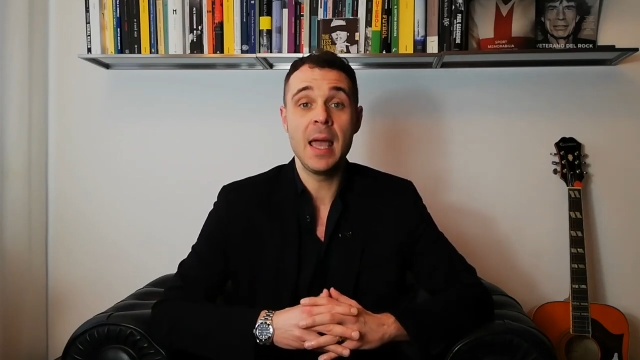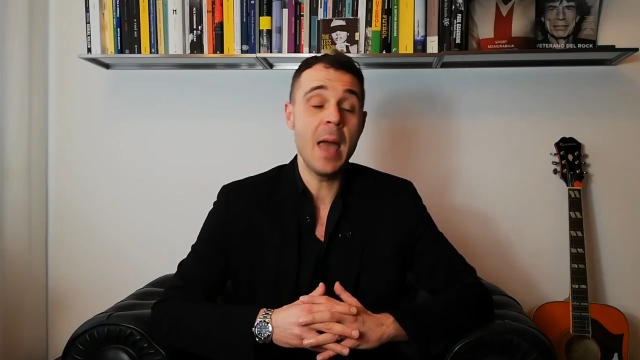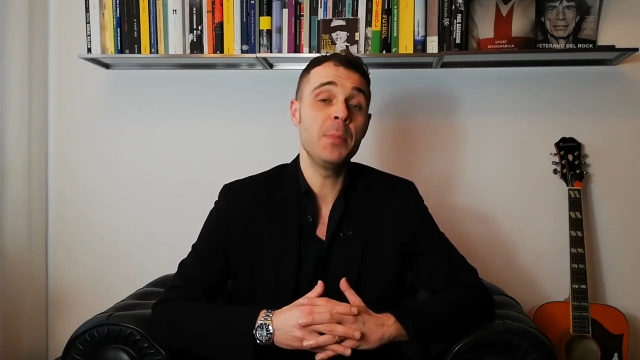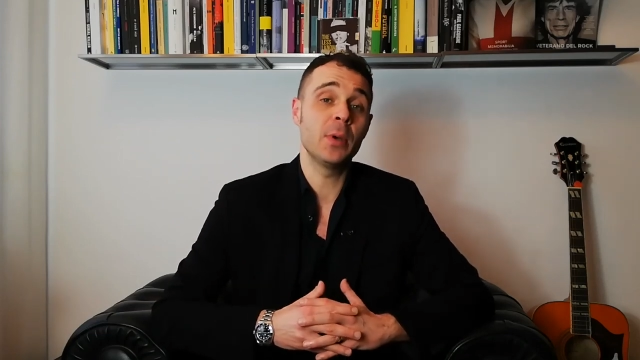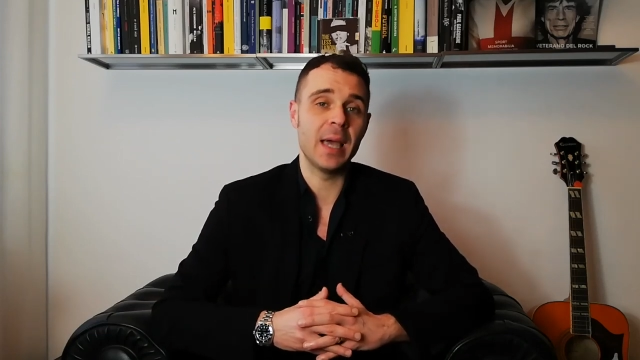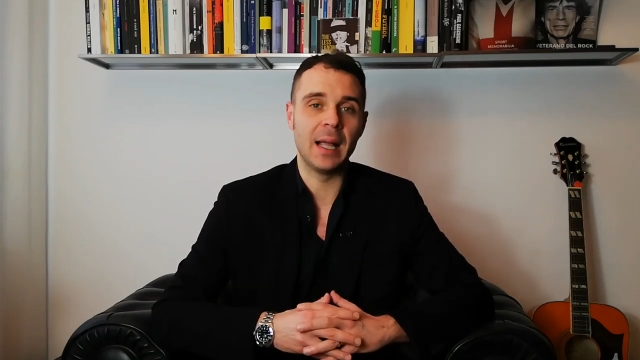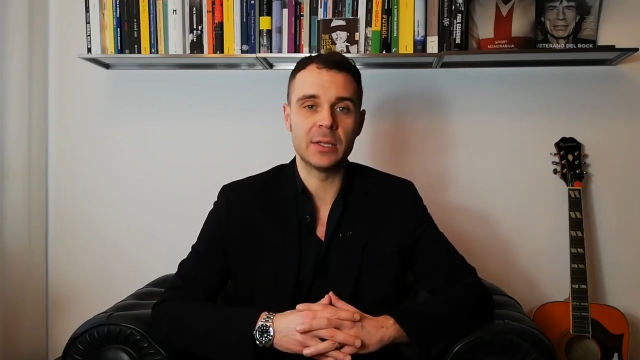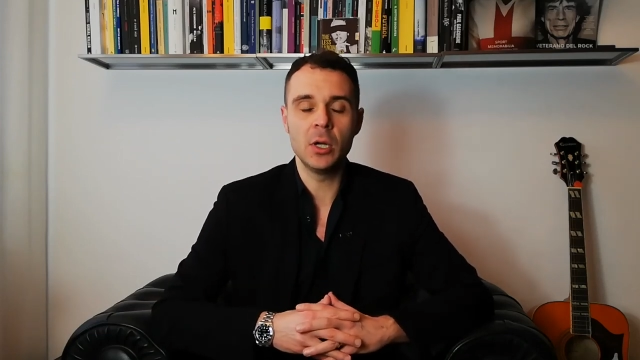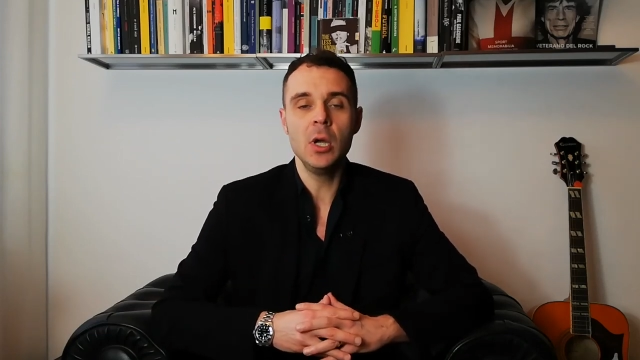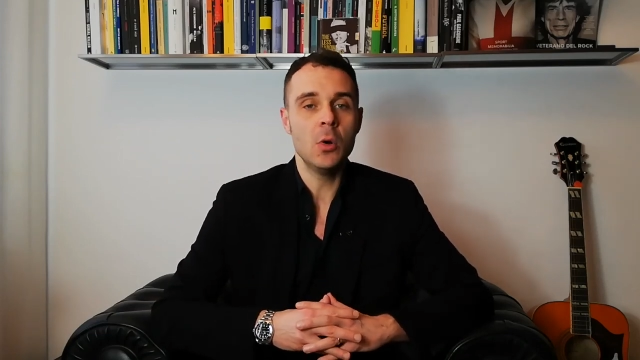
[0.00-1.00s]
è più che
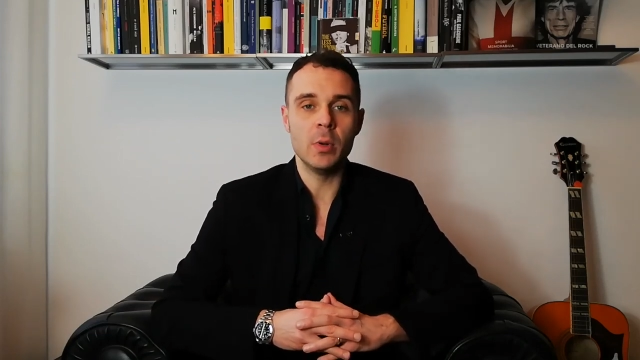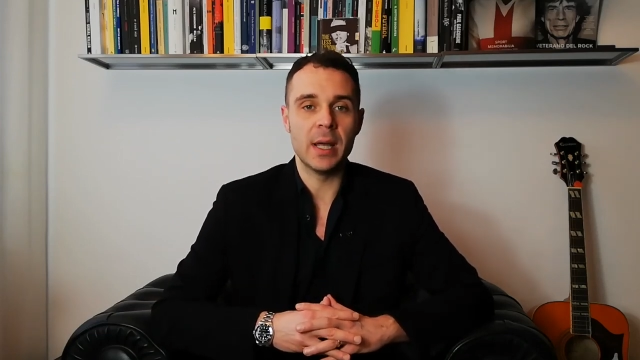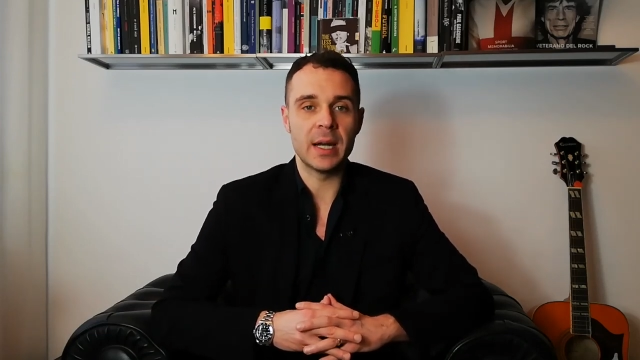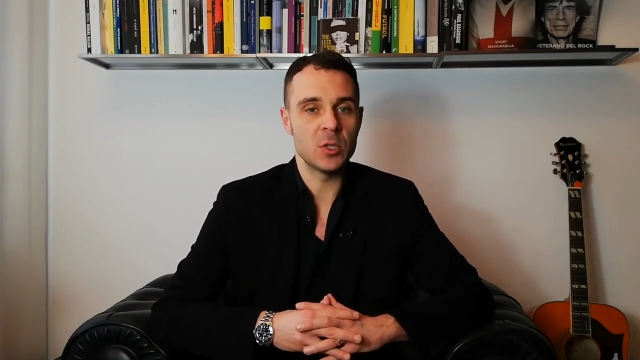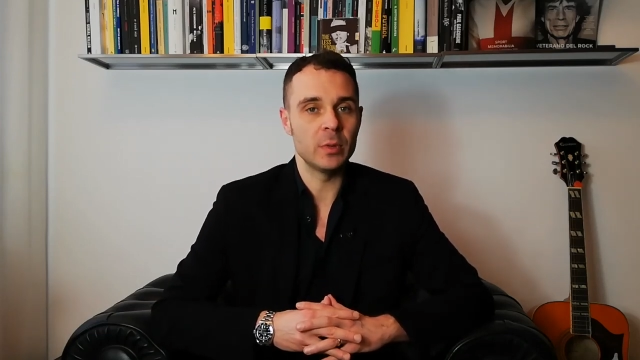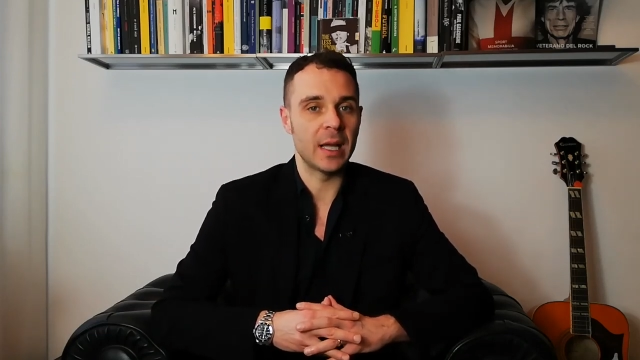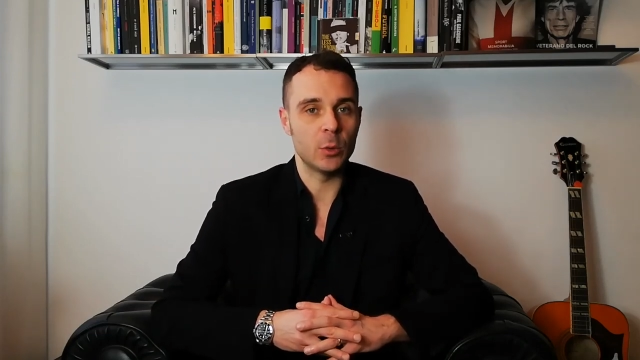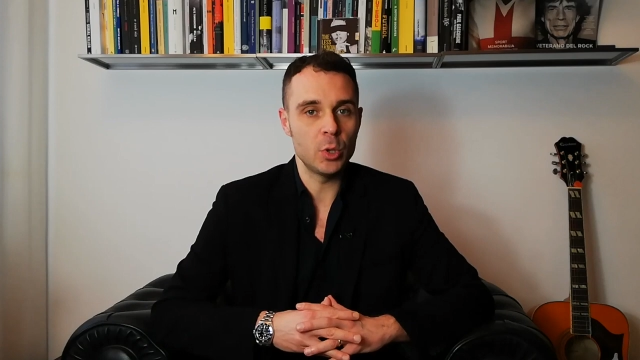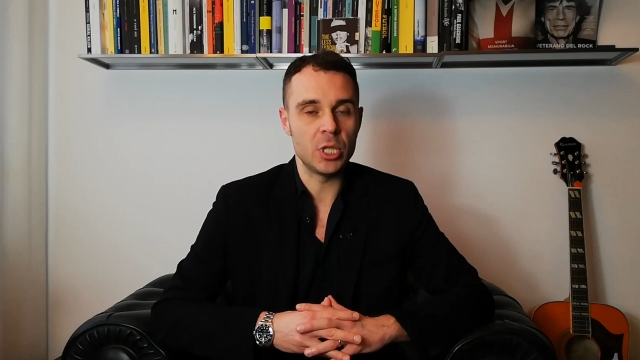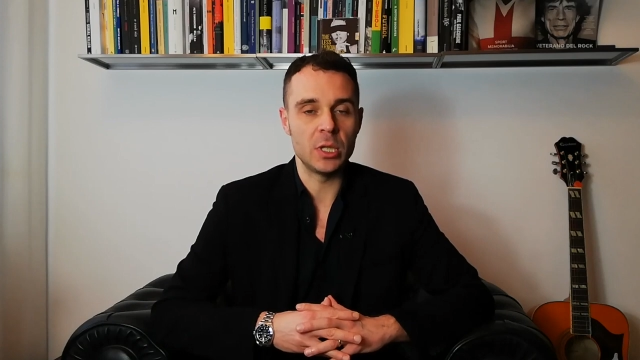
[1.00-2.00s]
altro un
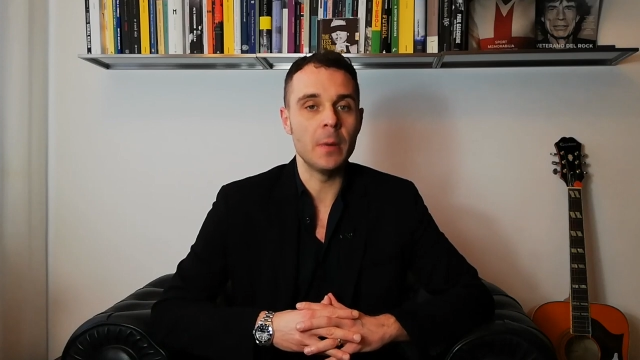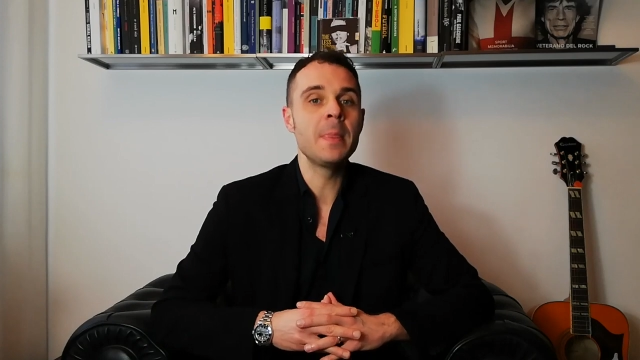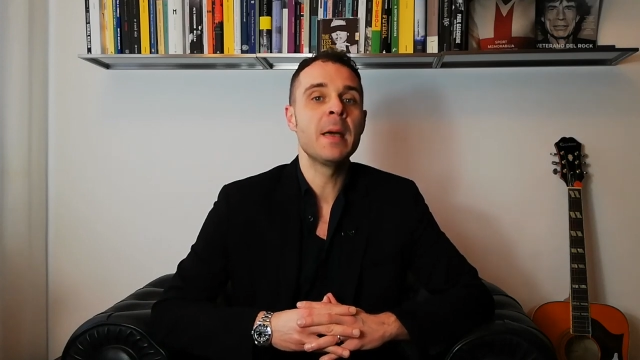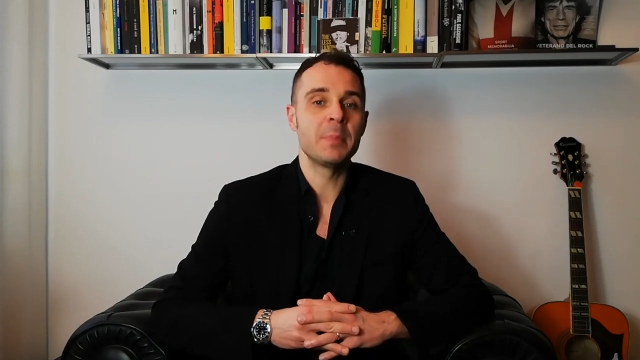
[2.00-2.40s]
risultato uscito